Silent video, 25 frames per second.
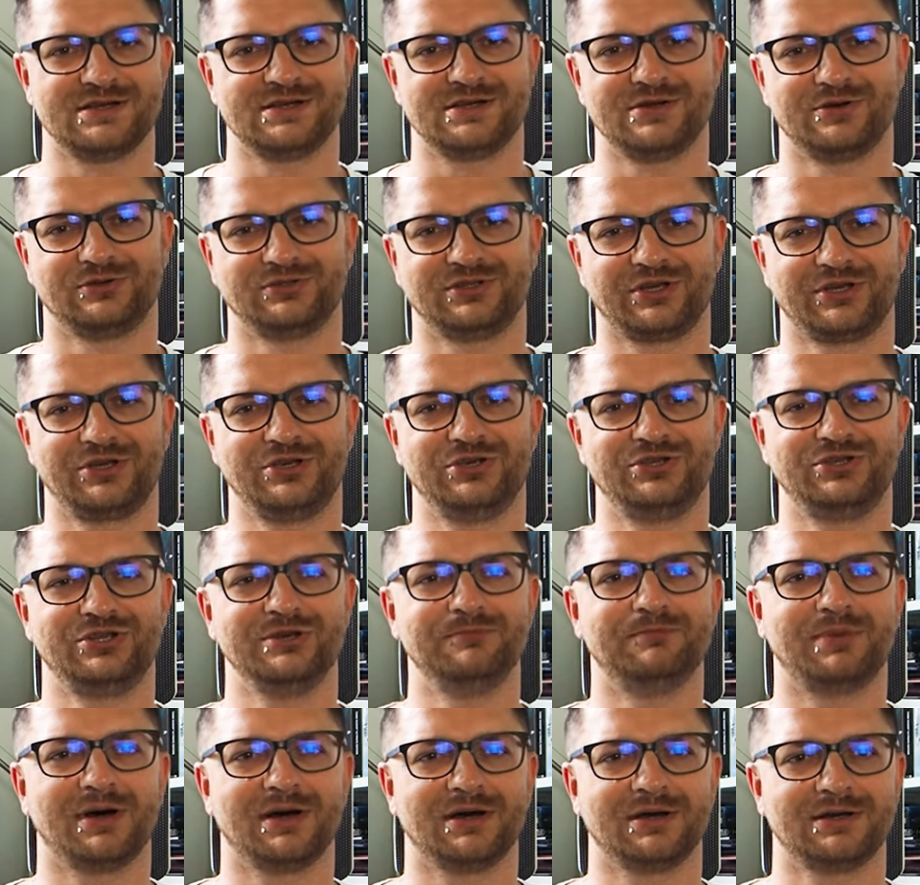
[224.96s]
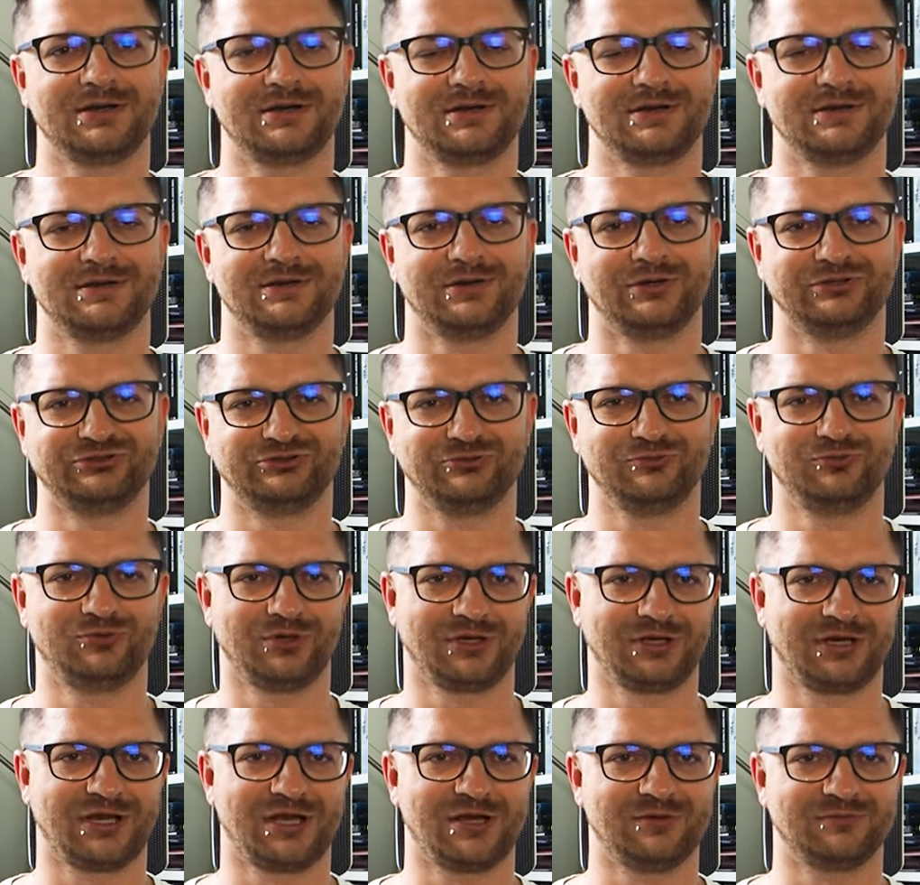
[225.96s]
o takich typach osób,
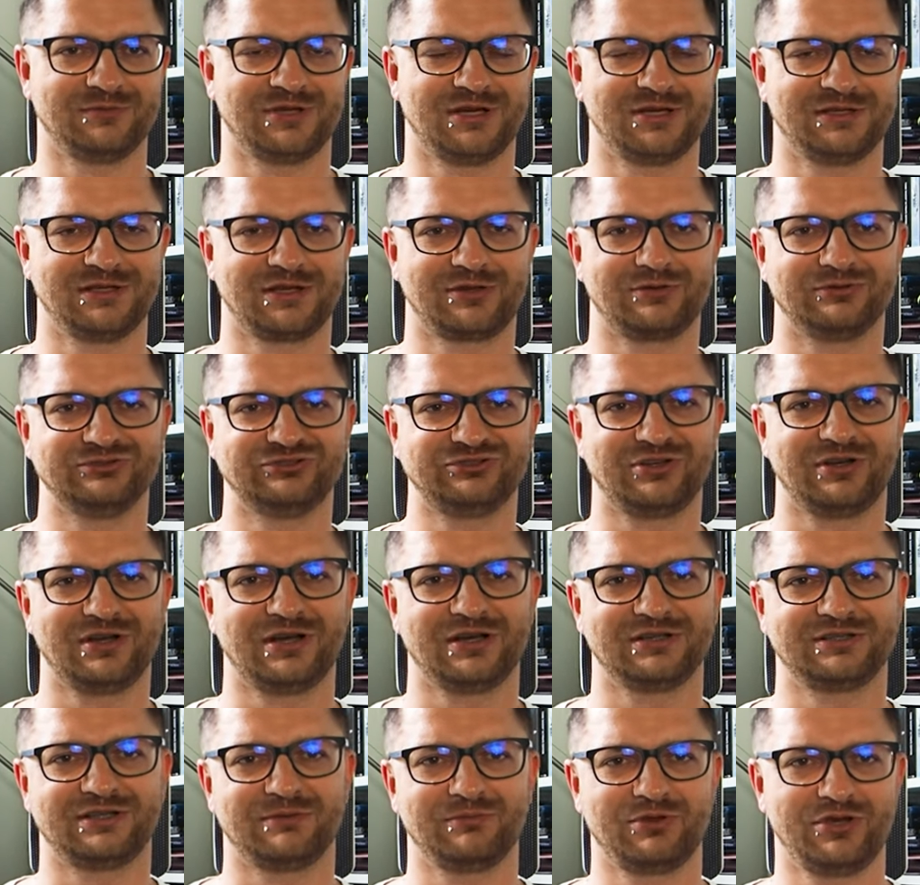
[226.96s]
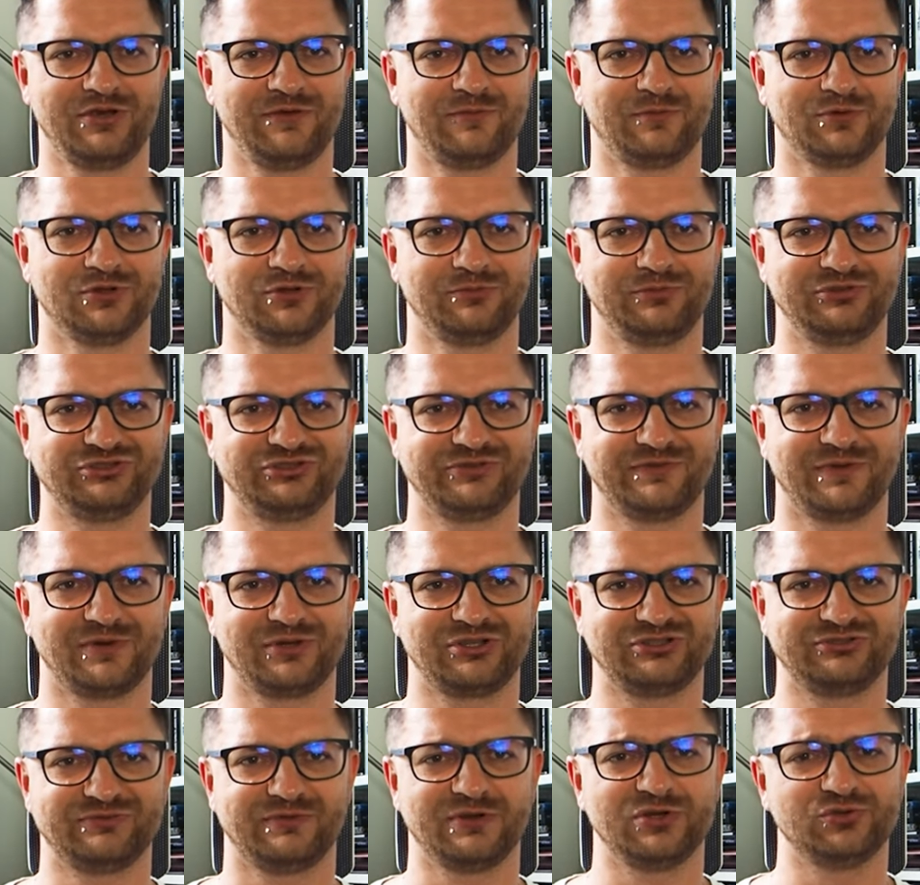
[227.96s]
które grają na, na konsolach, tam HIV podopisywał
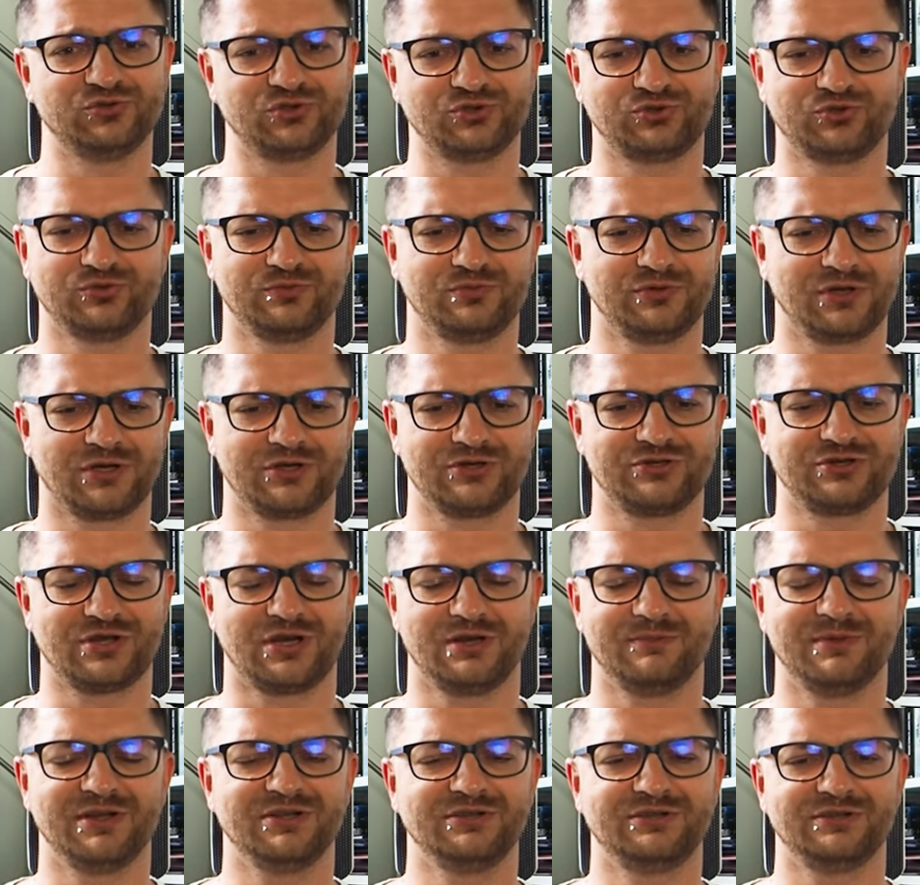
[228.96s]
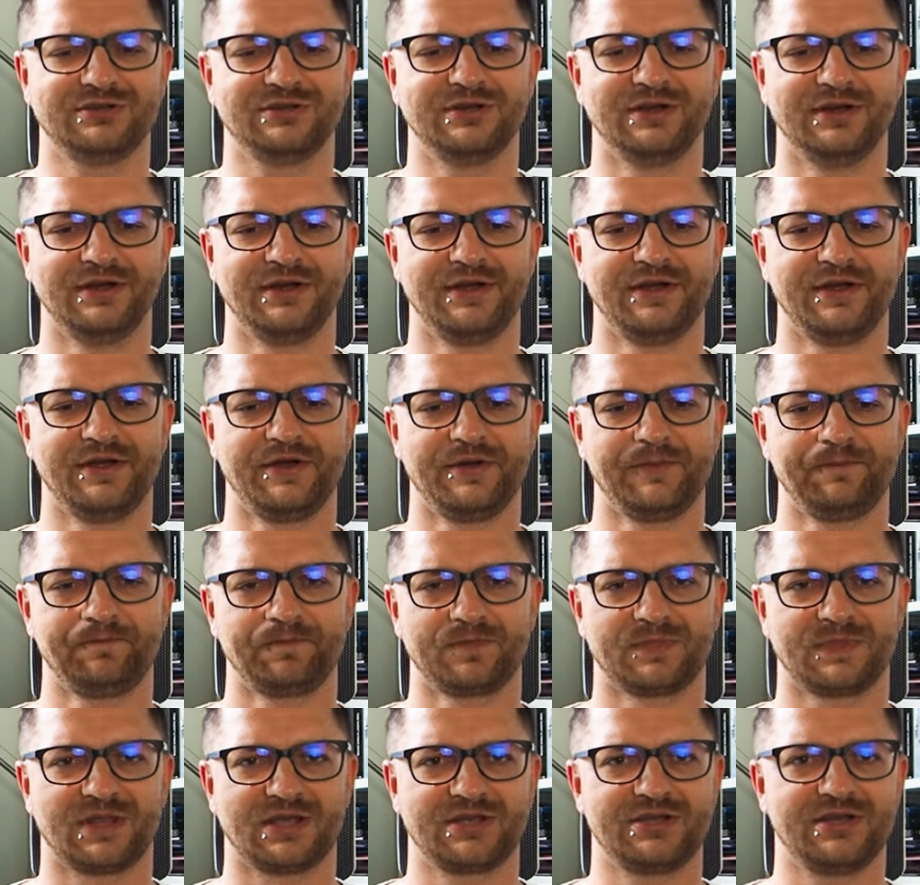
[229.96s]
jakieś swoje rzeczy, były jakieś elementy
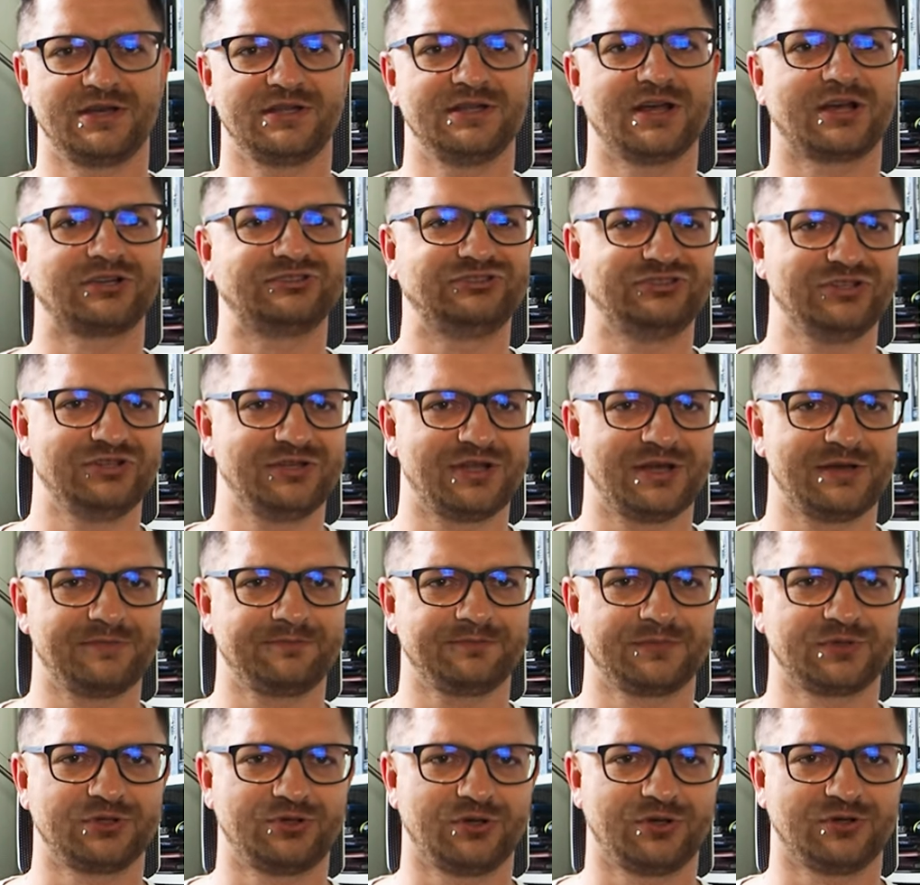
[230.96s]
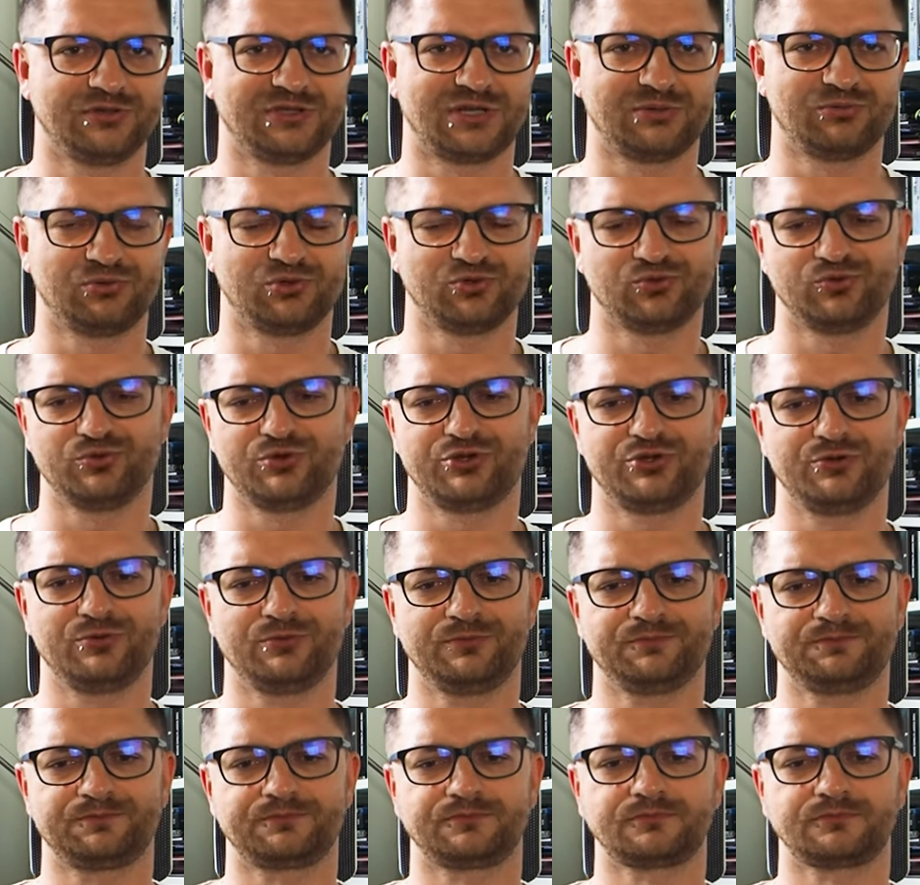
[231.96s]
takie redakcyjne, które on tam odrzucił.